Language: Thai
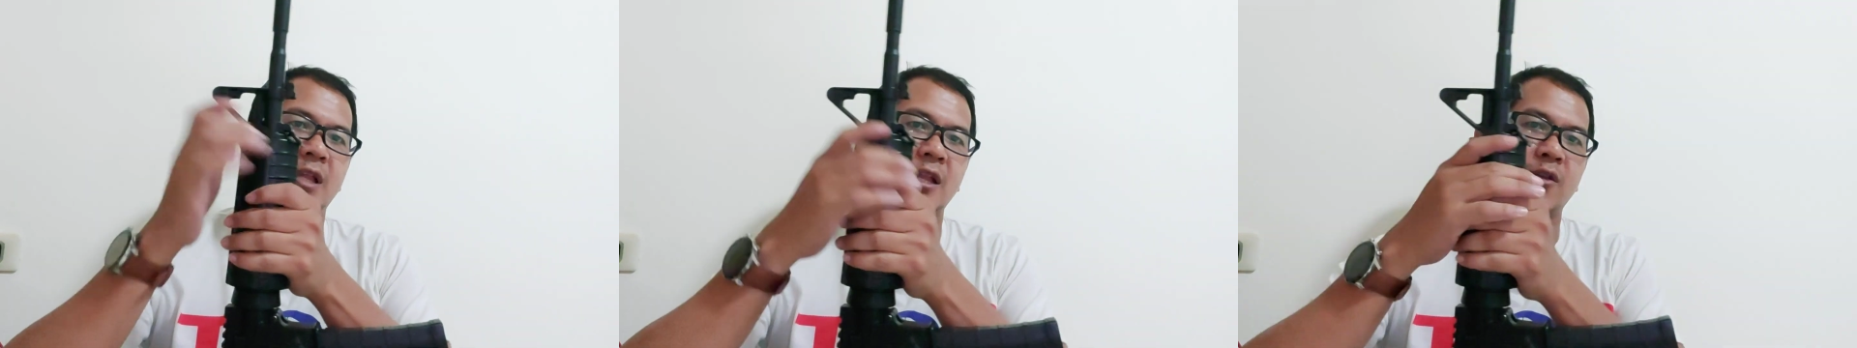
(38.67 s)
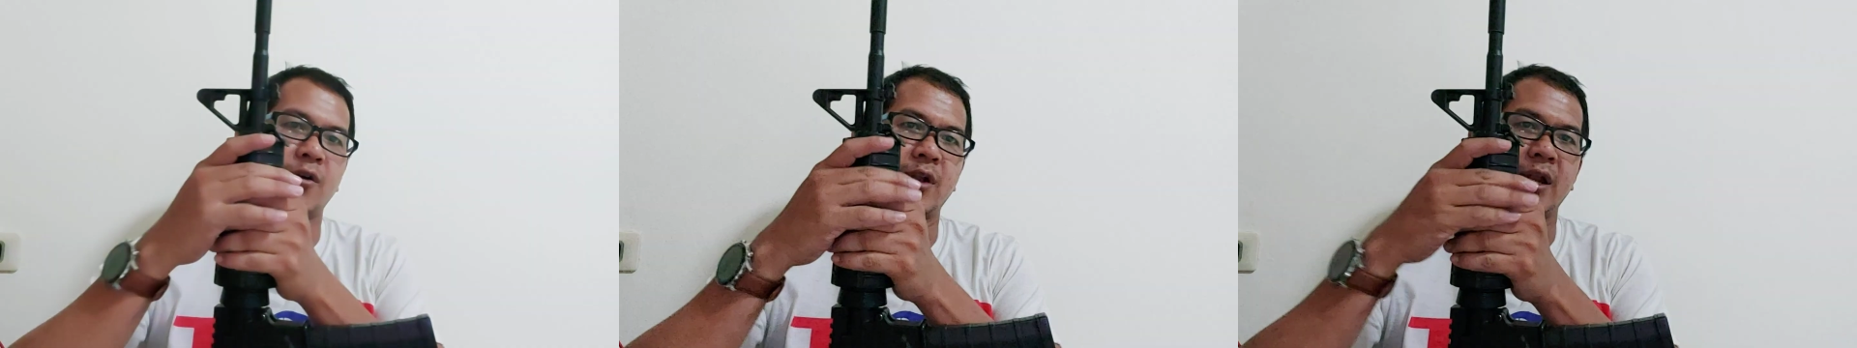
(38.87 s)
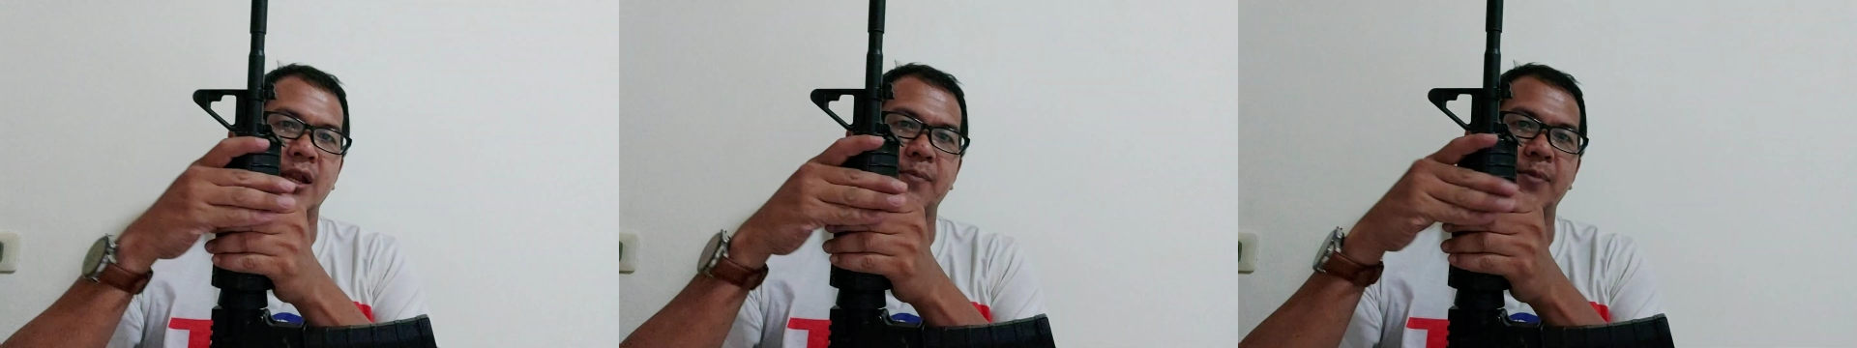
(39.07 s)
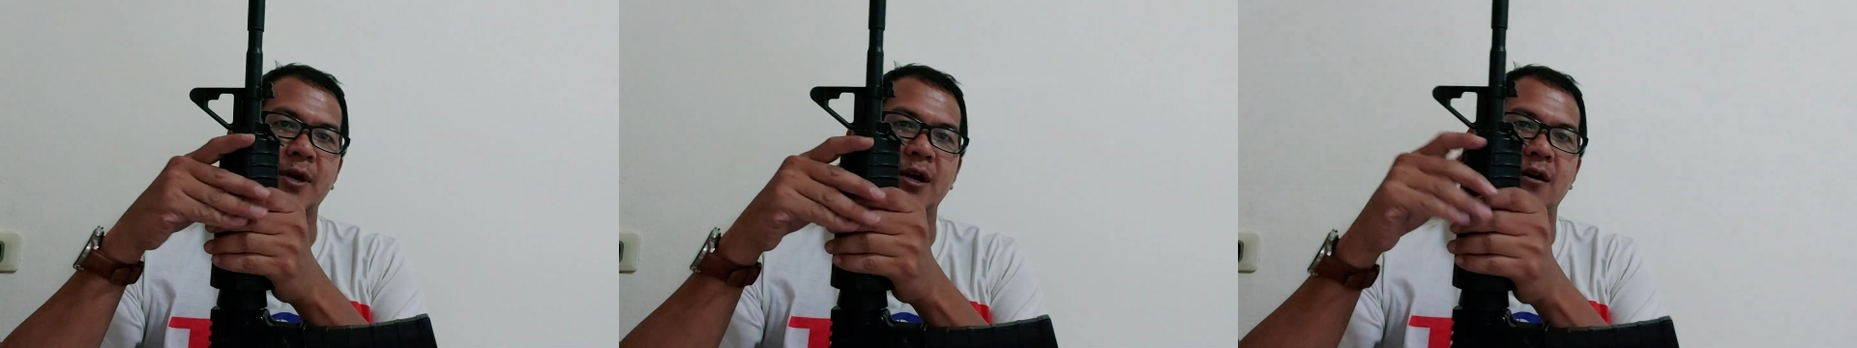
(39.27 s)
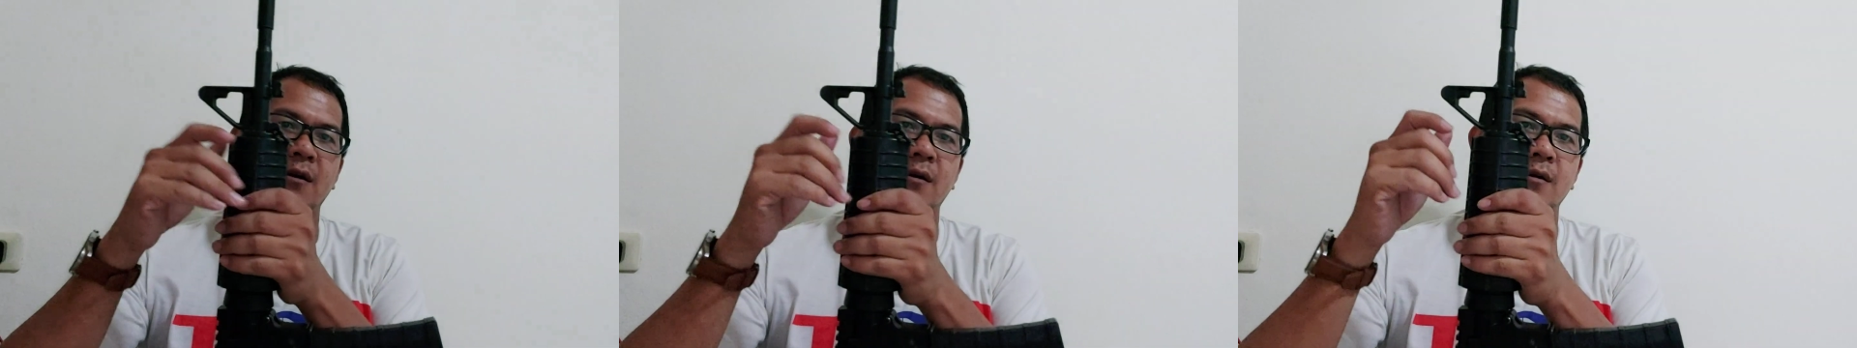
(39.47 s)
อถ้าถอดอะแดปเตอ
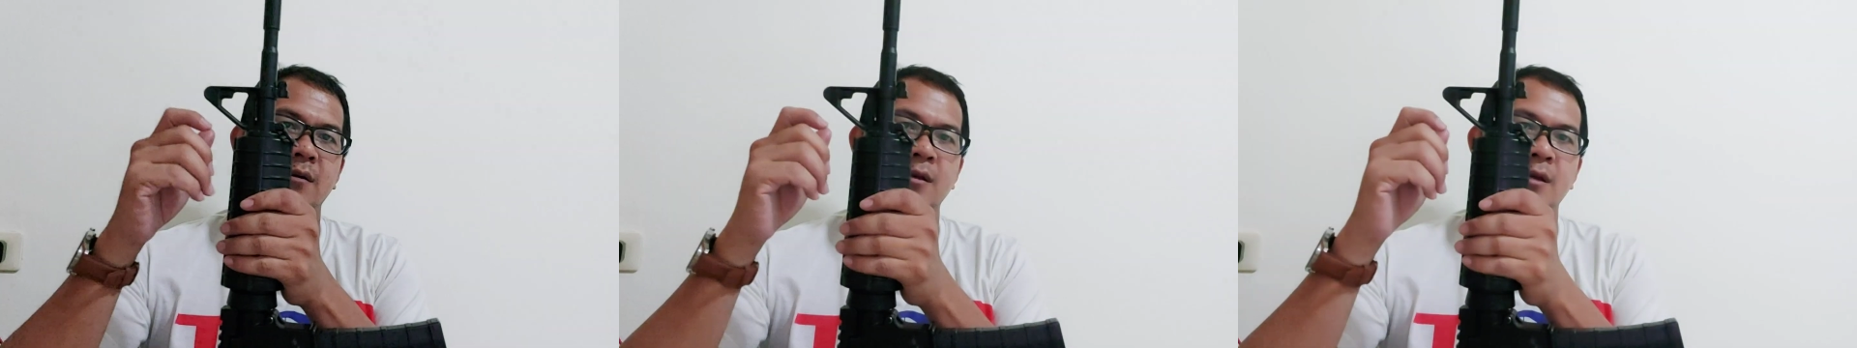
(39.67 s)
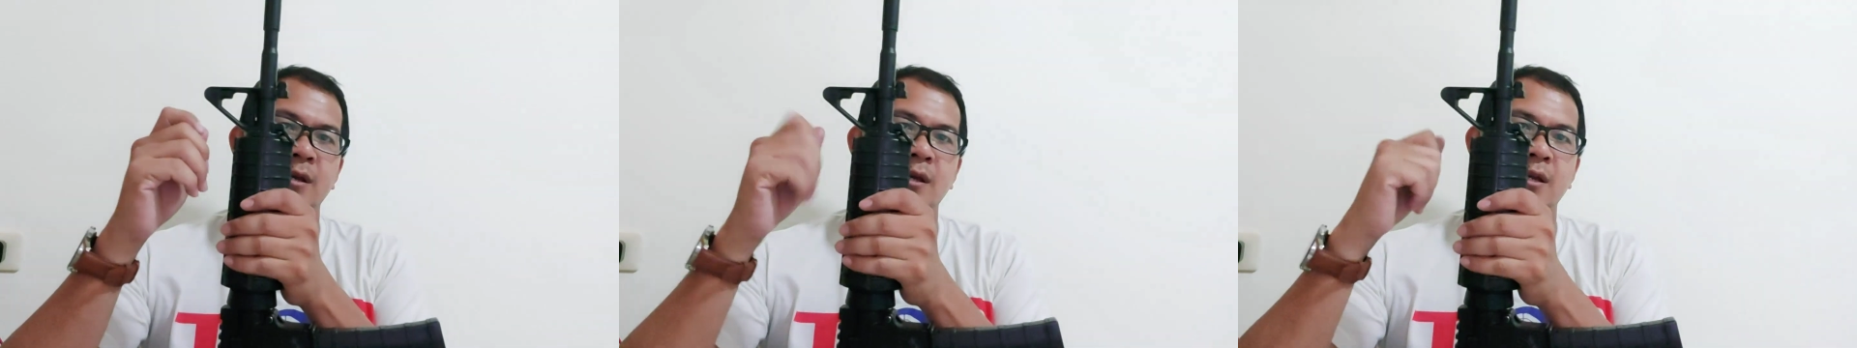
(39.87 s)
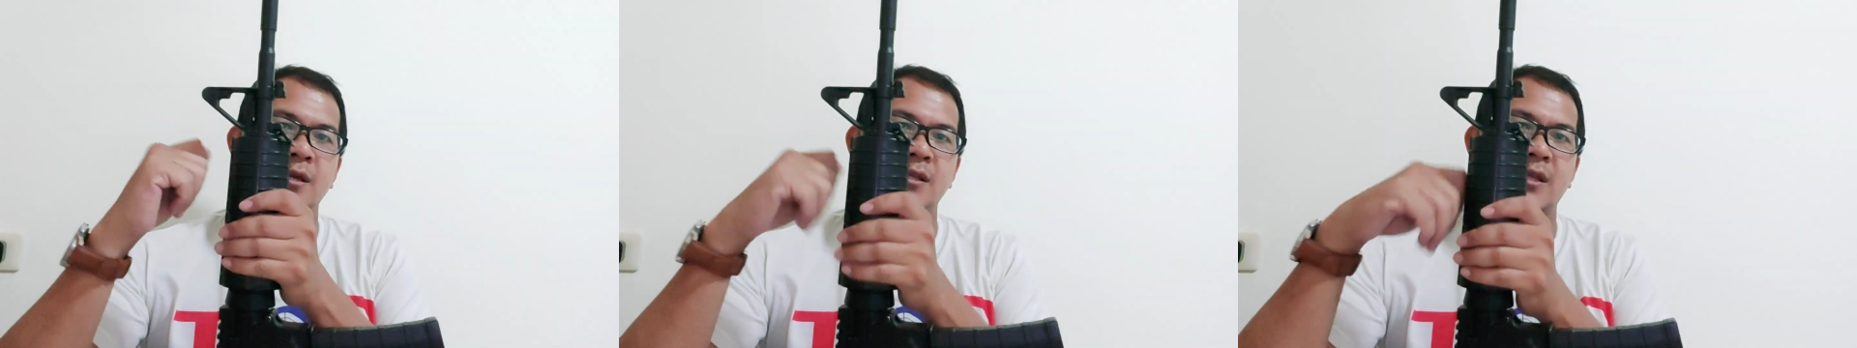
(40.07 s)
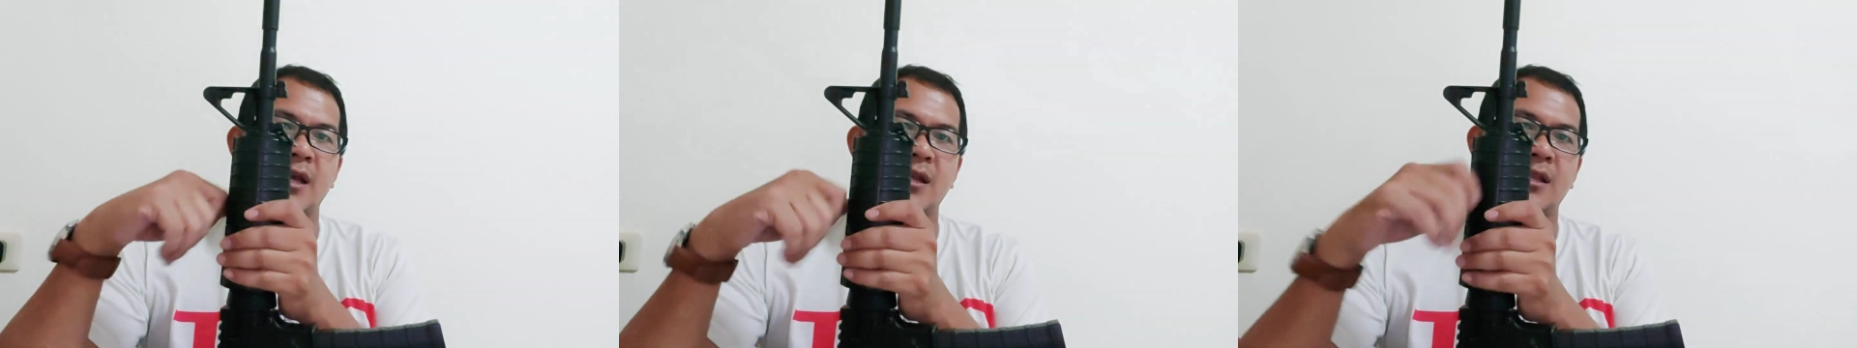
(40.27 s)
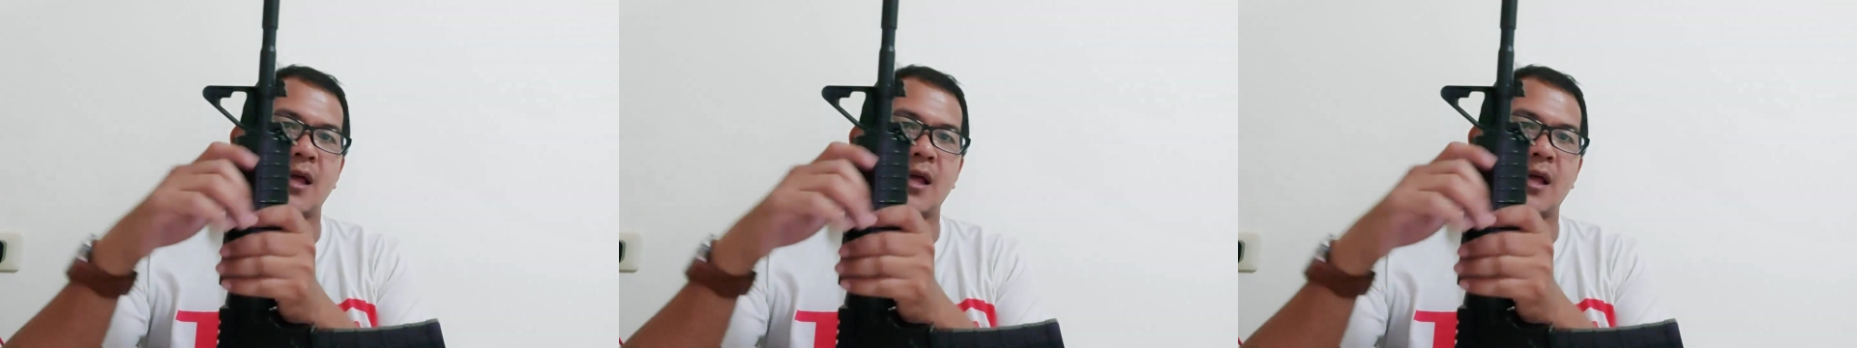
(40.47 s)
ร์ออกจะ